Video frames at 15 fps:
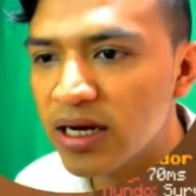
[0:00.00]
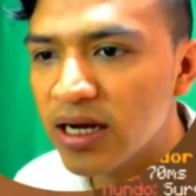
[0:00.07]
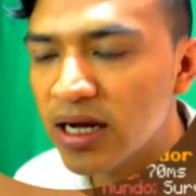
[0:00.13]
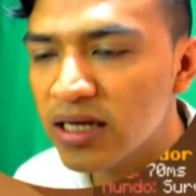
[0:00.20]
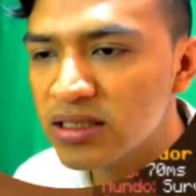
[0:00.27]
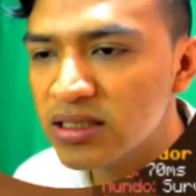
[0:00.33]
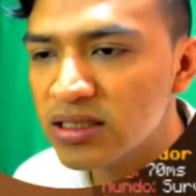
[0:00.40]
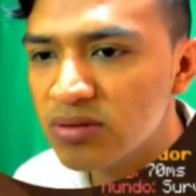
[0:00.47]

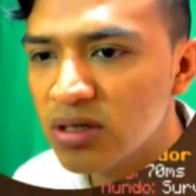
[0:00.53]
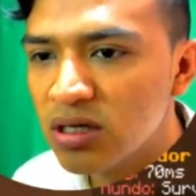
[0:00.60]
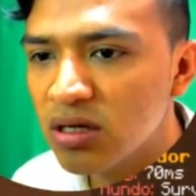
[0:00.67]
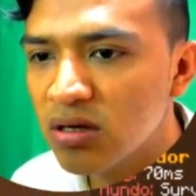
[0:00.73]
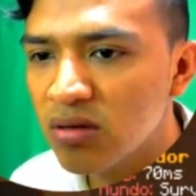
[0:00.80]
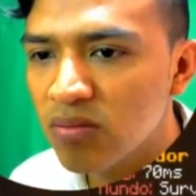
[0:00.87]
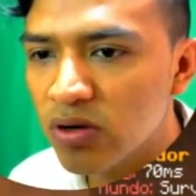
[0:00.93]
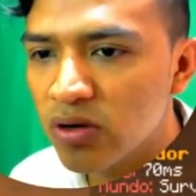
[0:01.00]
hacks.
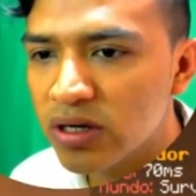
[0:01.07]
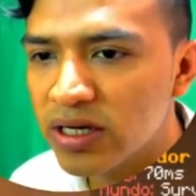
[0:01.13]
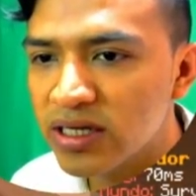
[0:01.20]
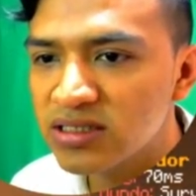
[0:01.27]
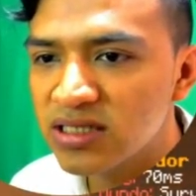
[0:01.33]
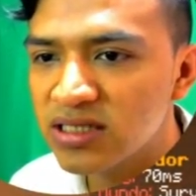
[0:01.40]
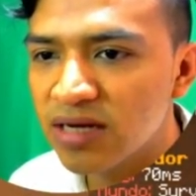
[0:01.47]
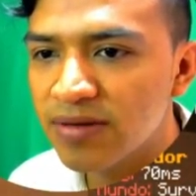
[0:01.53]
Porque
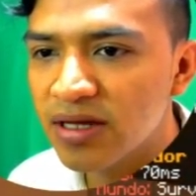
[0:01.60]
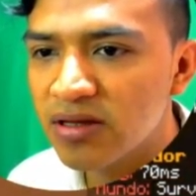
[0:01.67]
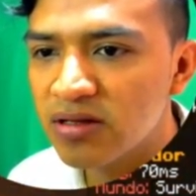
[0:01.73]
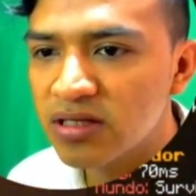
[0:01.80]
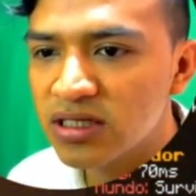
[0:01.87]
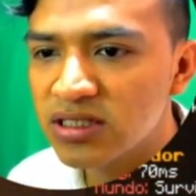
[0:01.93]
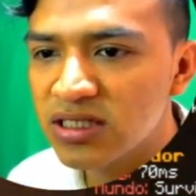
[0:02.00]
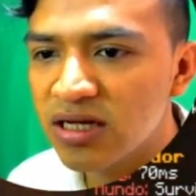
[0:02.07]
sabía
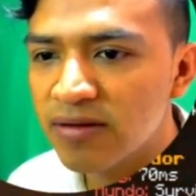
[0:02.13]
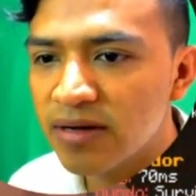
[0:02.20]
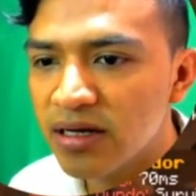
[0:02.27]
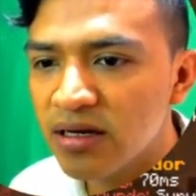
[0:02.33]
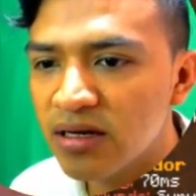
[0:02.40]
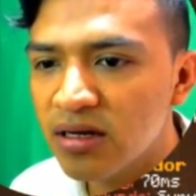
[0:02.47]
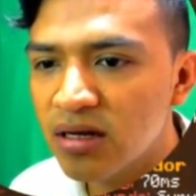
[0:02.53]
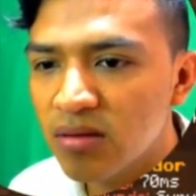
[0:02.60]
dónde estaba, eh.
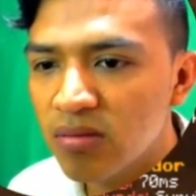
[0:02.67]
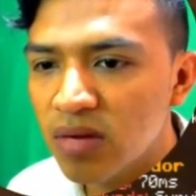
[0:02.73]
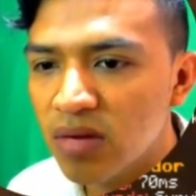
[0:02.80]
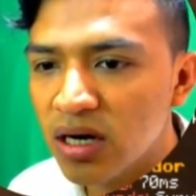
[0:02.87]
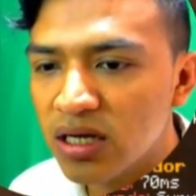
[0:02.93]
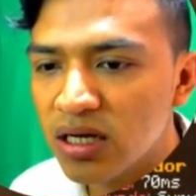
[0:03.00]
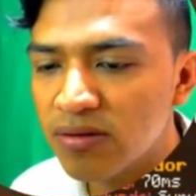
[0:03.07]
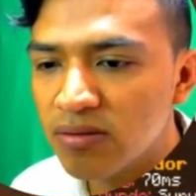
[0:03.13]
para
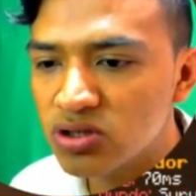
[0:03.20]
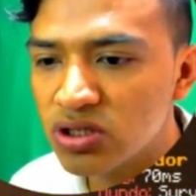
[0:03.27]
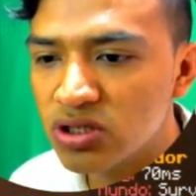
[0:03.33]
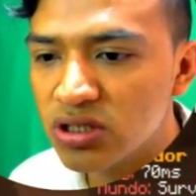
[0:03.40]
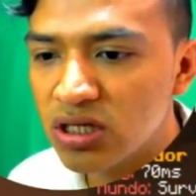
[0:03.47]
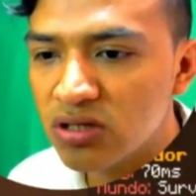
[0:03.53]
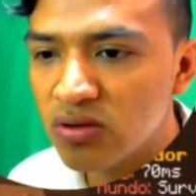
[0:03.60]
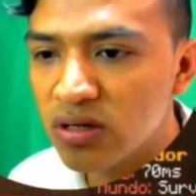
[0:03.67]
aquí vamos
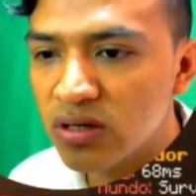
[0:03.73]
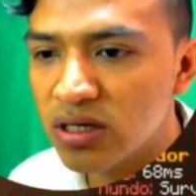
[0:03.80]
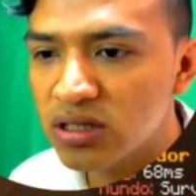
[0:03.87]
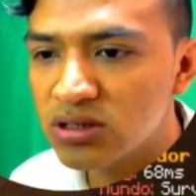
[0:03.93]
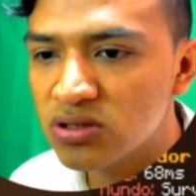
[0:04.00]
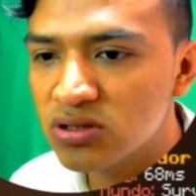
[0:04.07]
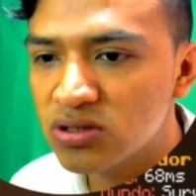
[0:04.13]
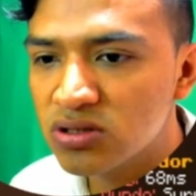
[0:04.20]
quitando
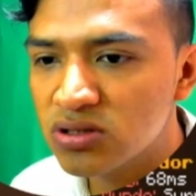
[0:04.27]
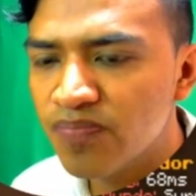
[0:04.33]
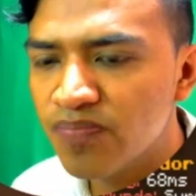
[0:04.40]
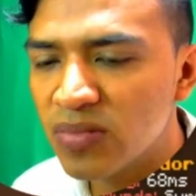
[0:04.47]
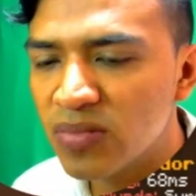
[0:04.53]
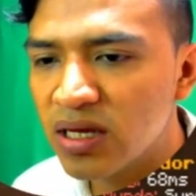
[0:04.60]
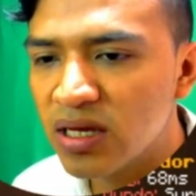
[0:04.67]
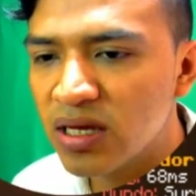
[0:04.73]
esto,
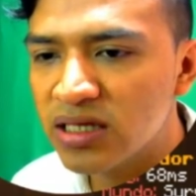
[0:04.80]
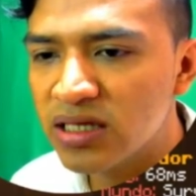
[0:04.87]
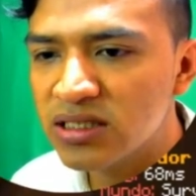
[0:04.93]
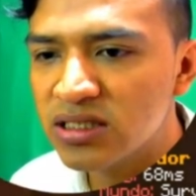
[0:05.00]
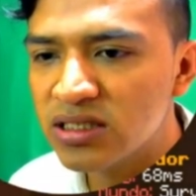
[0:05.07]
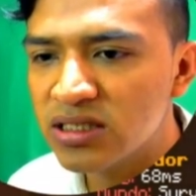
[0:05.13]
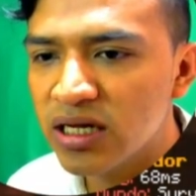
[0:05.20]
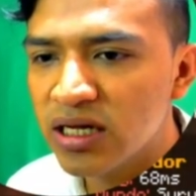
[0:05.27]
que es
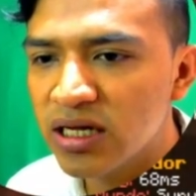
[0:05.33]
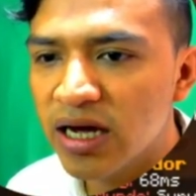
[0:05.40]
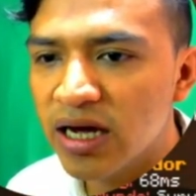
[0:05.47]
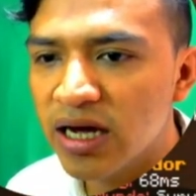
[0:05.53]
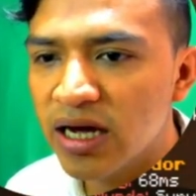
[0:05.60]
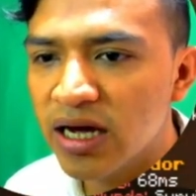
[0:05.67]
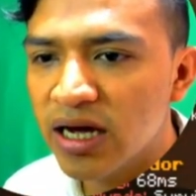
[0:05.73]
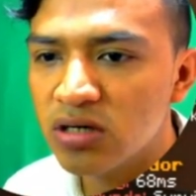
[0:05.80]
este
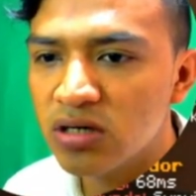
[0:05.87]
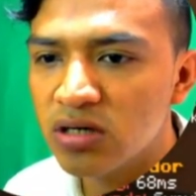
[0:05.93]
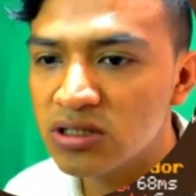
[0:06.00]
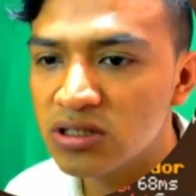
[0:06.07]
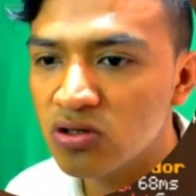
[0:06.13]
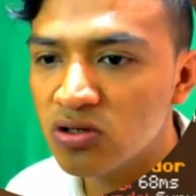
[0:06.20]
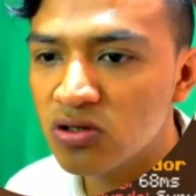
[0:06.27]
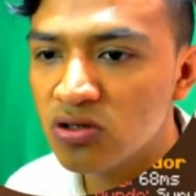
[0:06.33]
iron. Esto
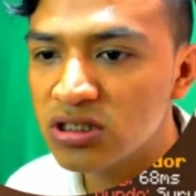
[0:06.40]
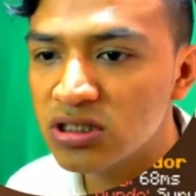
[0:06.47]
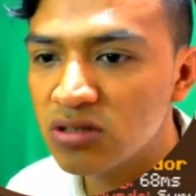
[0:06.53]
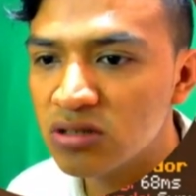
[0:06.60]
lo necesitamos